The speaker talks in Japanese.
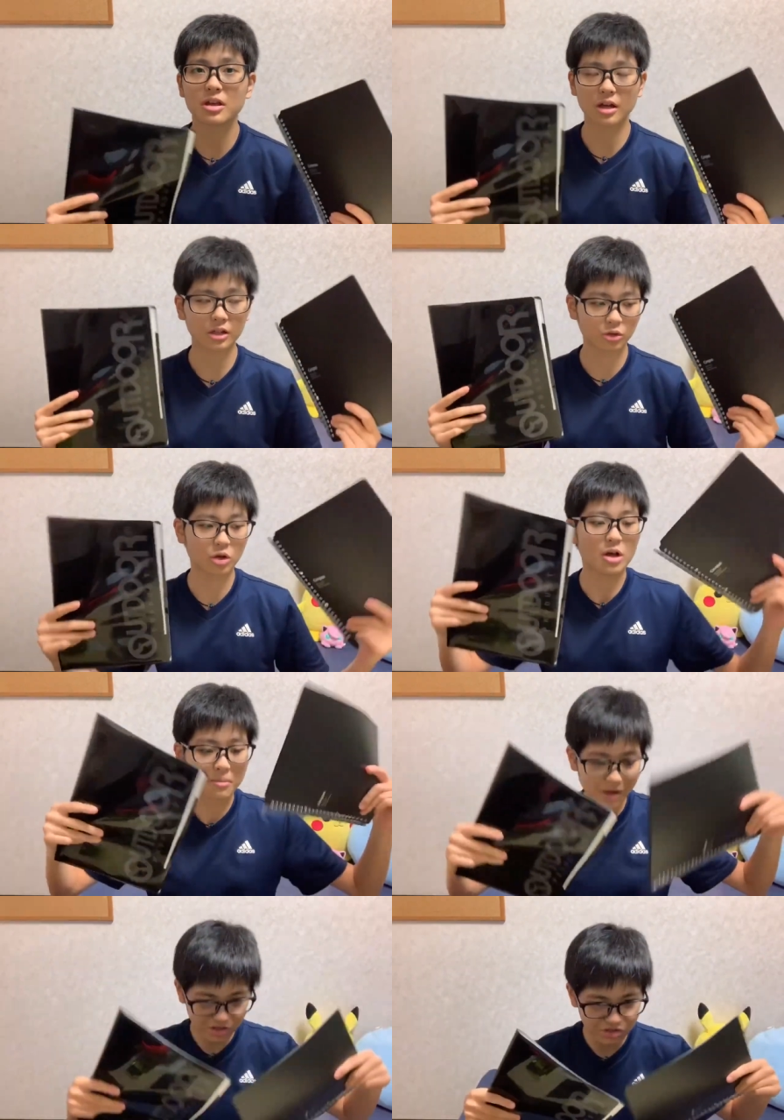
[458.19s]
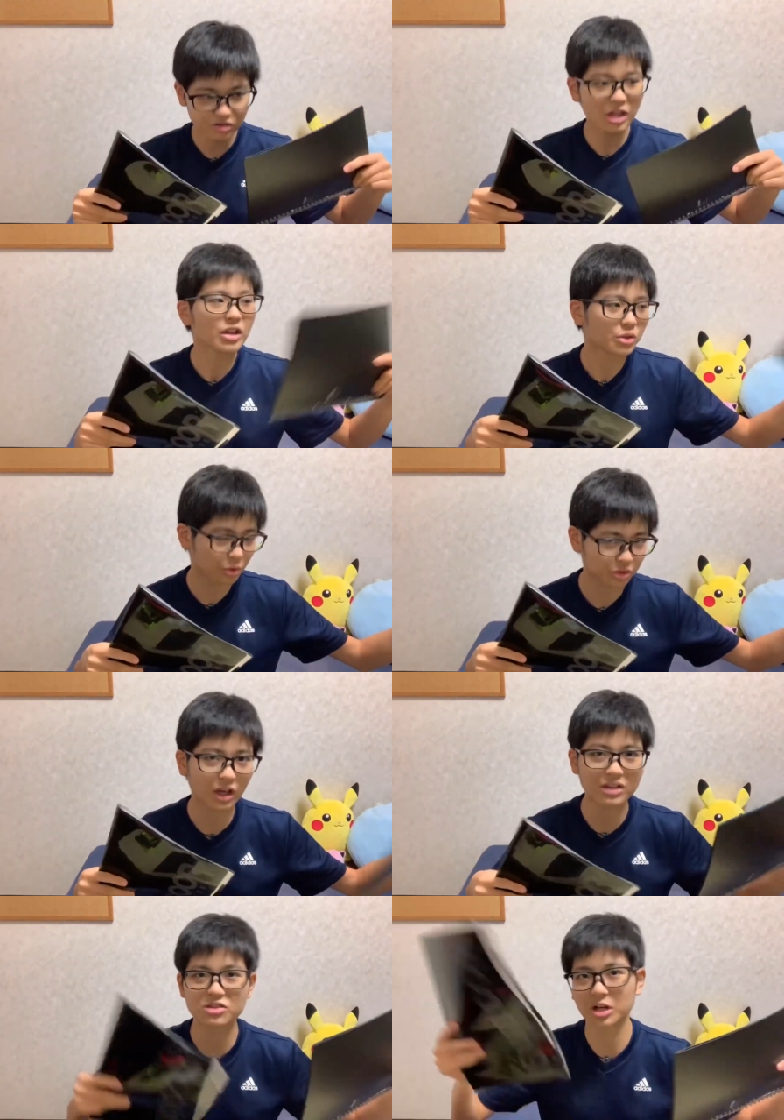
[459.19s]
あの、毎週ね、東急
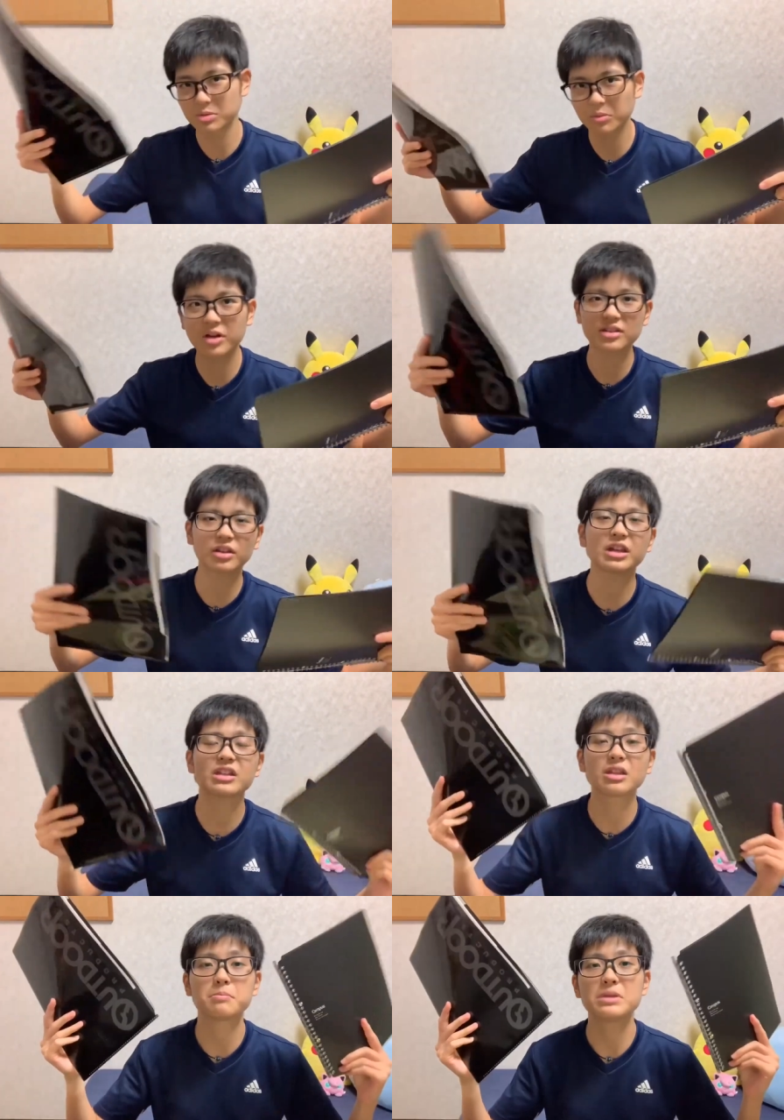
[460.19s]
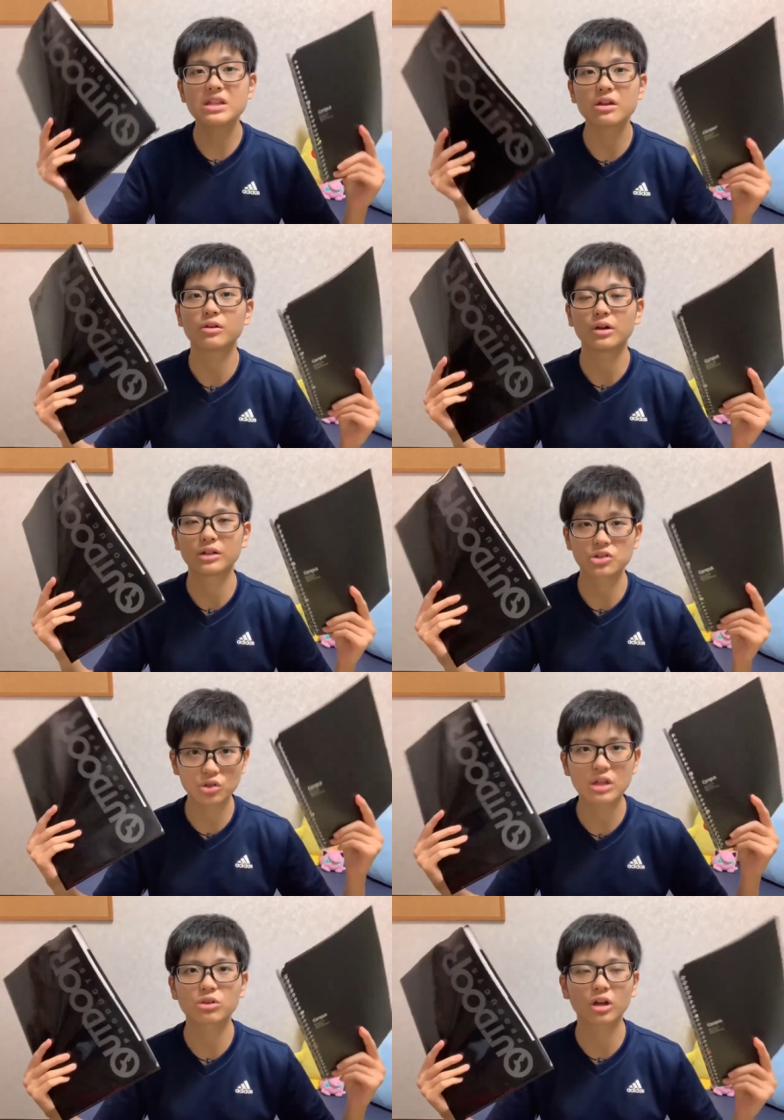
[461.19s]
ハンズとか文房具屋さんとか行って見てる、あの、書
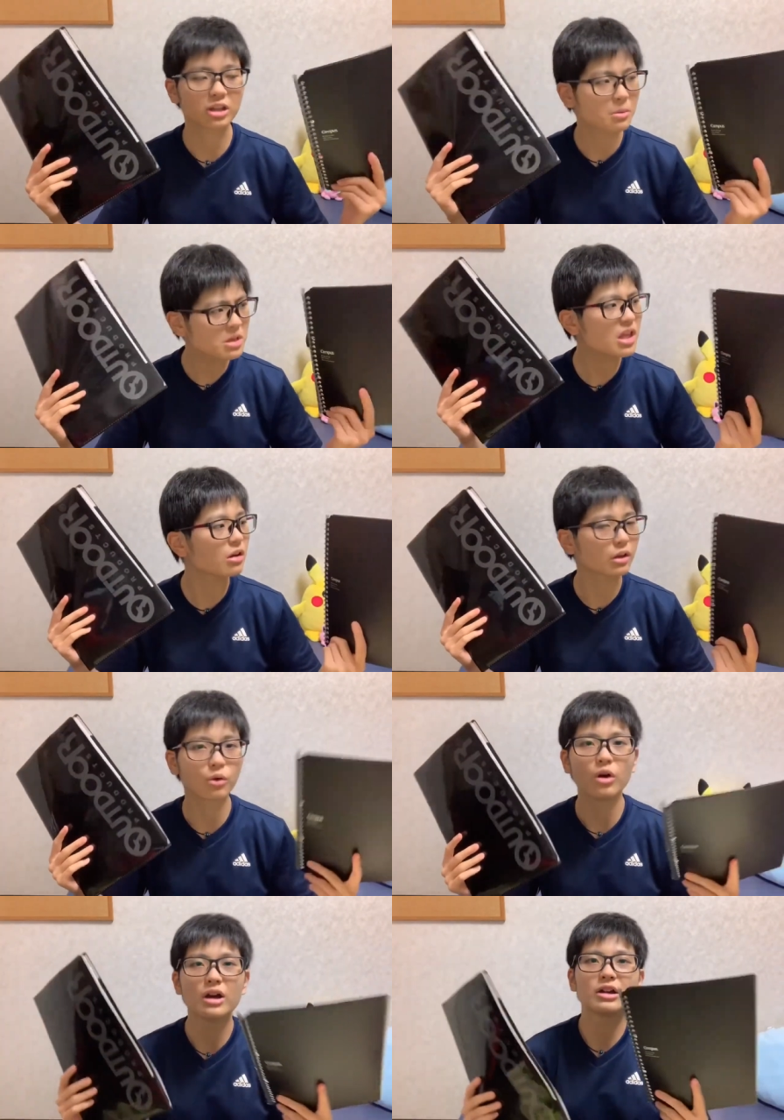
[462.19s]
店とか行って見てるけど、